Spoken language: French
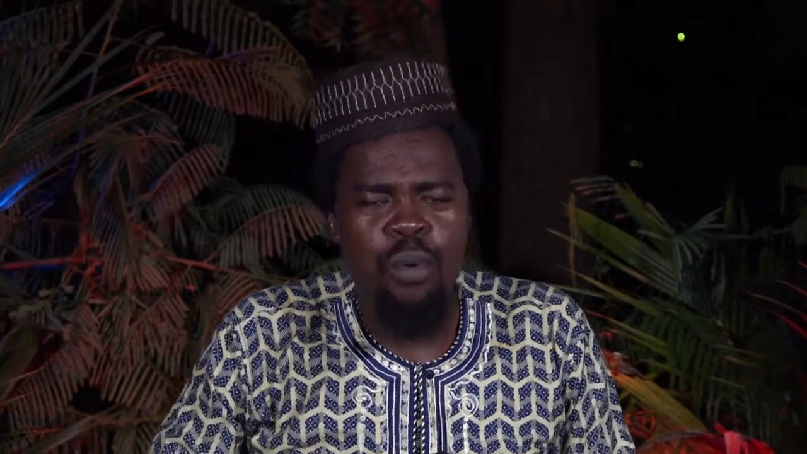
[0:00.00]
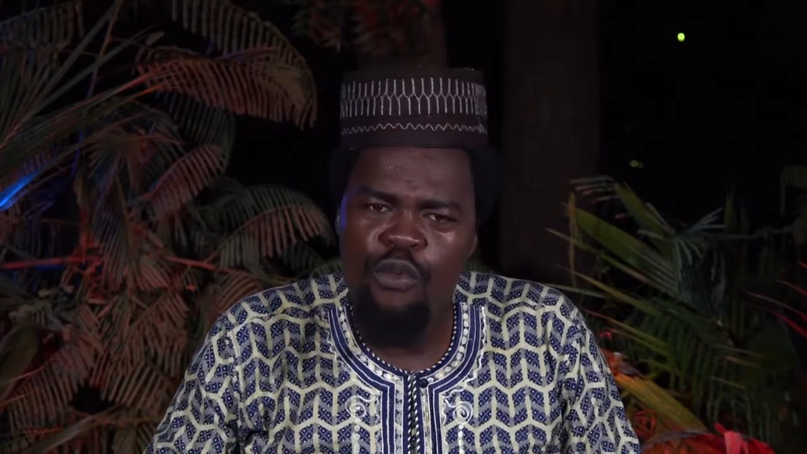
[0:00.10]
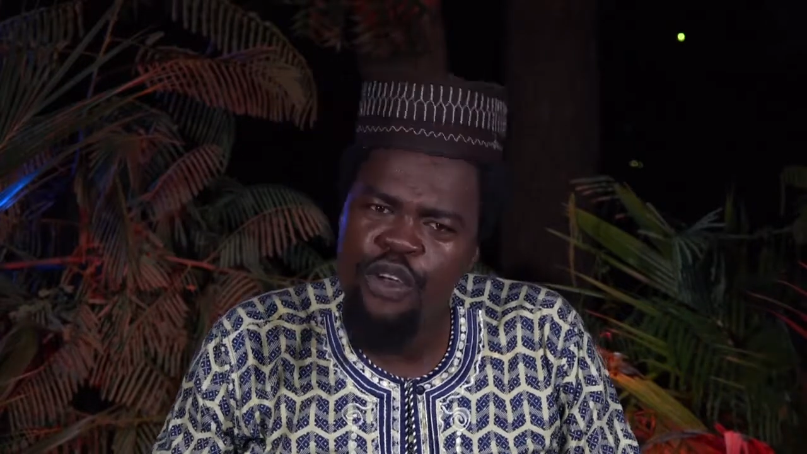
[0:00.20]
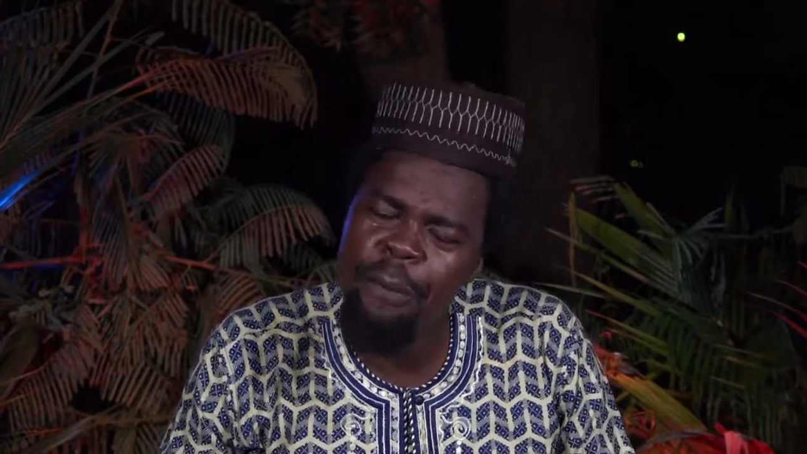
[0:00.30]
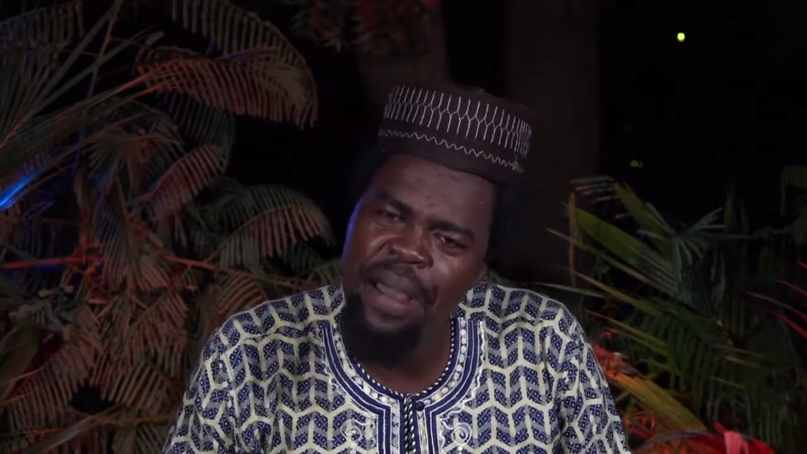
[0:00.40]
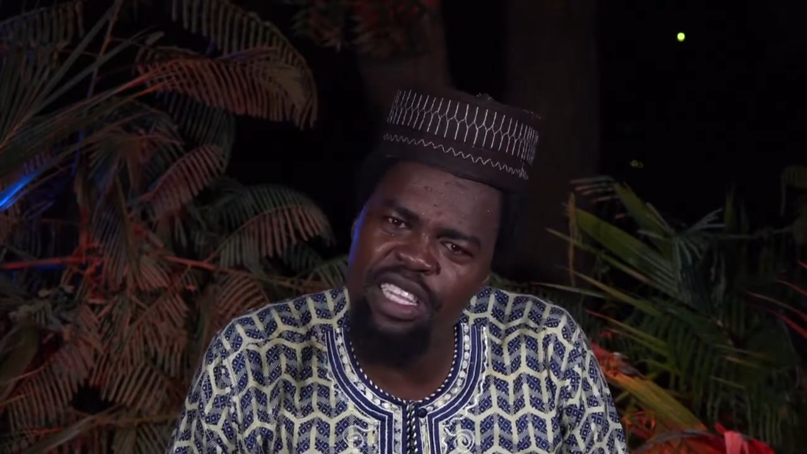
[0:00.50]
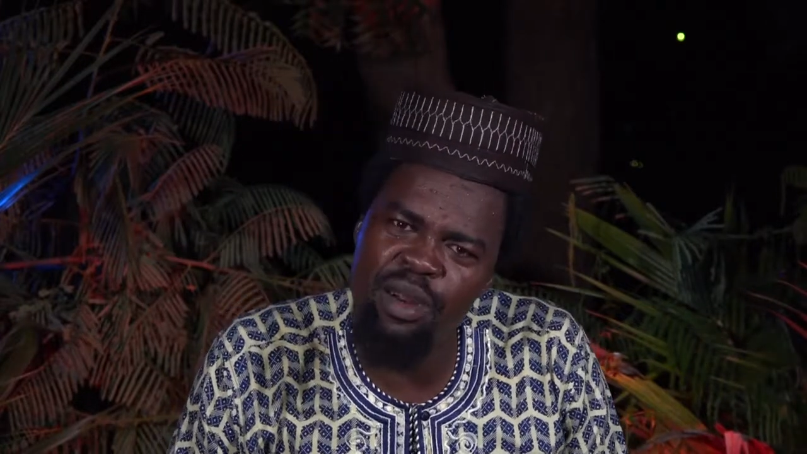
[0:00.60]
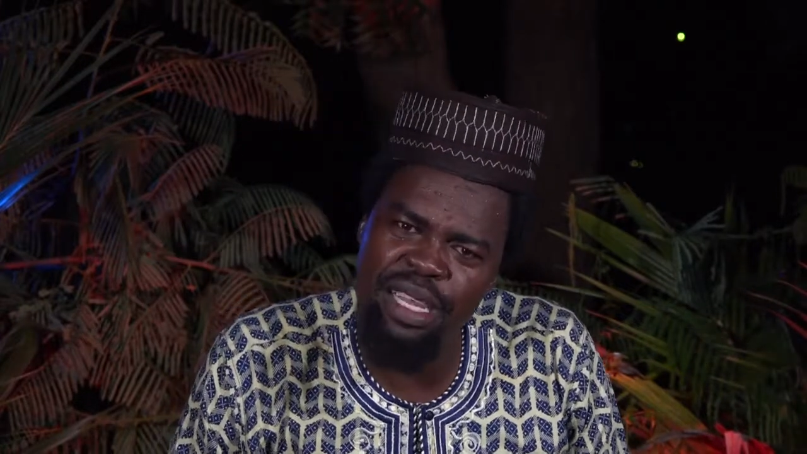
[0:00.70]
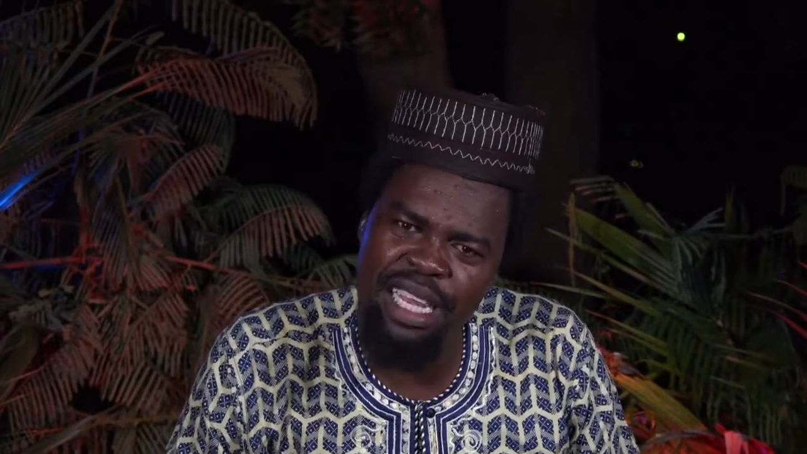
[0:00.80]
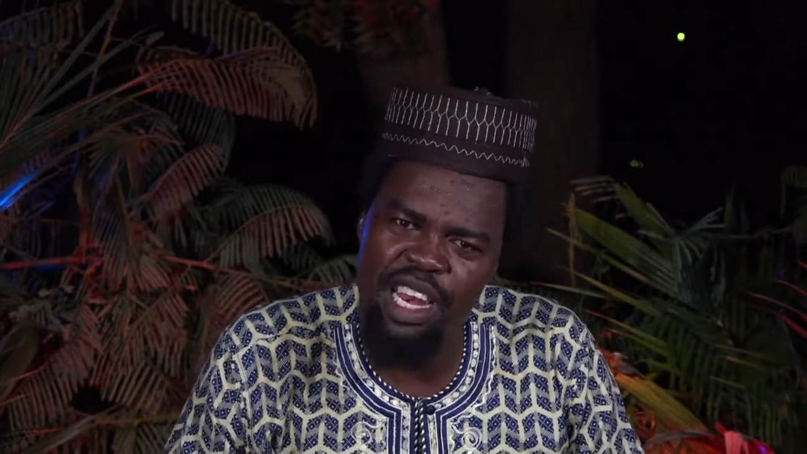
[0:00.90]
pour faire
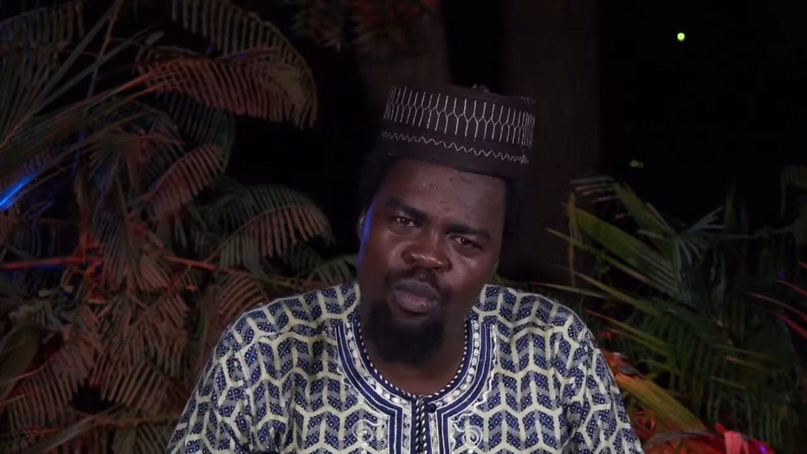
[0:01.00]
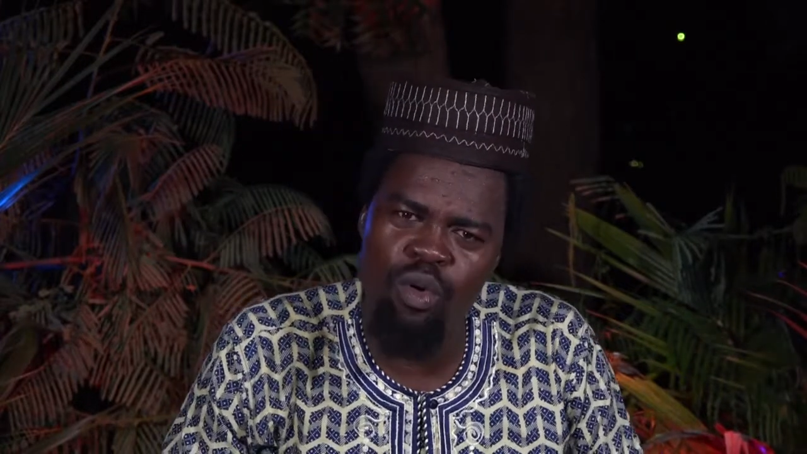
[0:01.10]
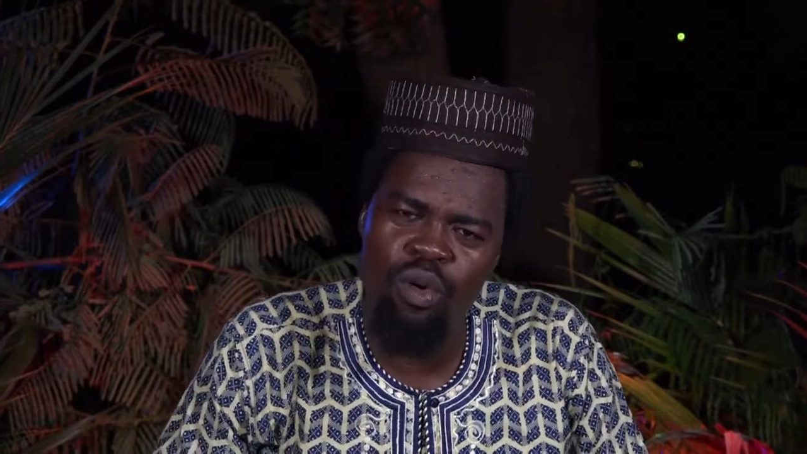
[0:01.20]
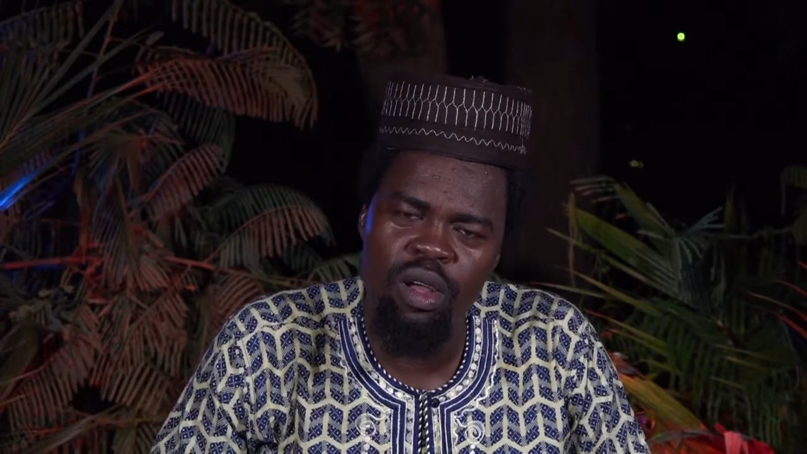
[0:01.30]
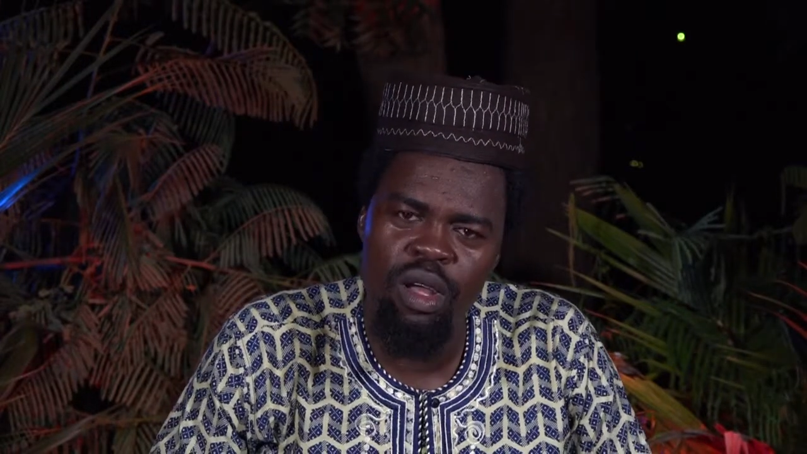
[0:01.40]
paître mes animaux.